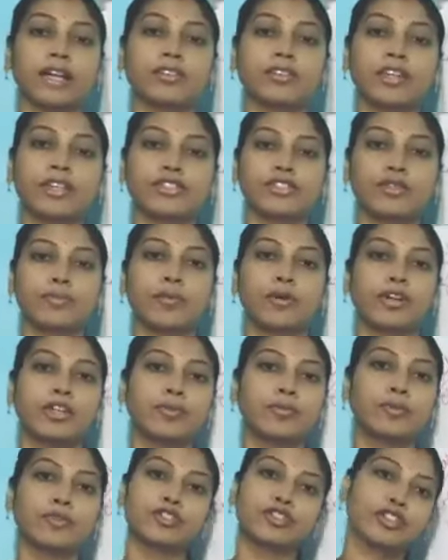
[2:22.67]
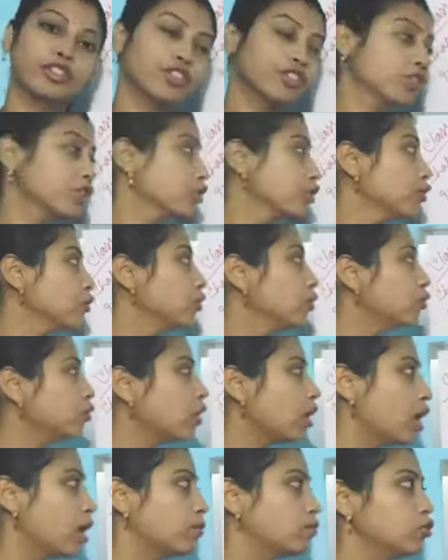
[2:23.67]
এখন আসি পরের প্রশ্নে সেটা হলো
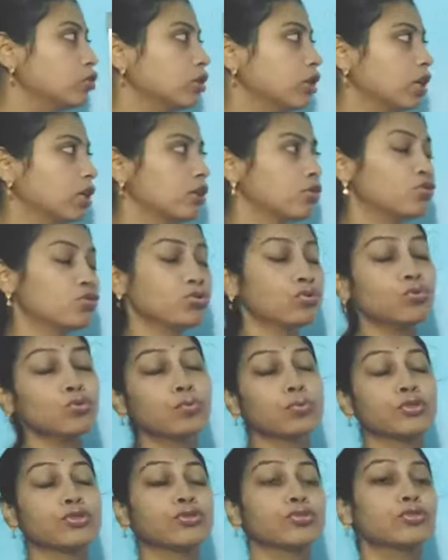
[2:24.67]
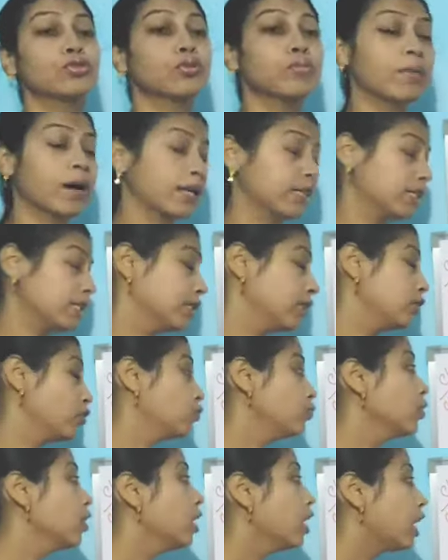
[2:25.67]
আমন ধানের জন্য উপযুক্ত মাটি
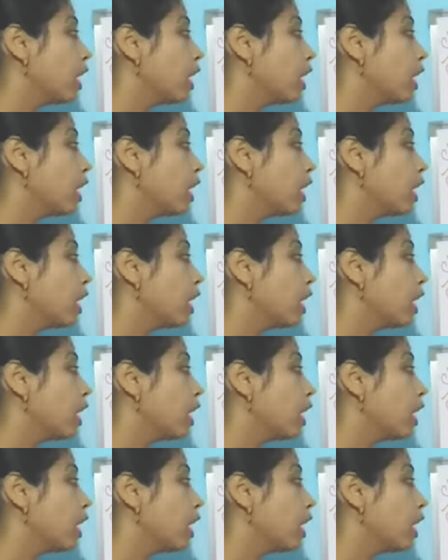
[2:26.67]
কীরূপ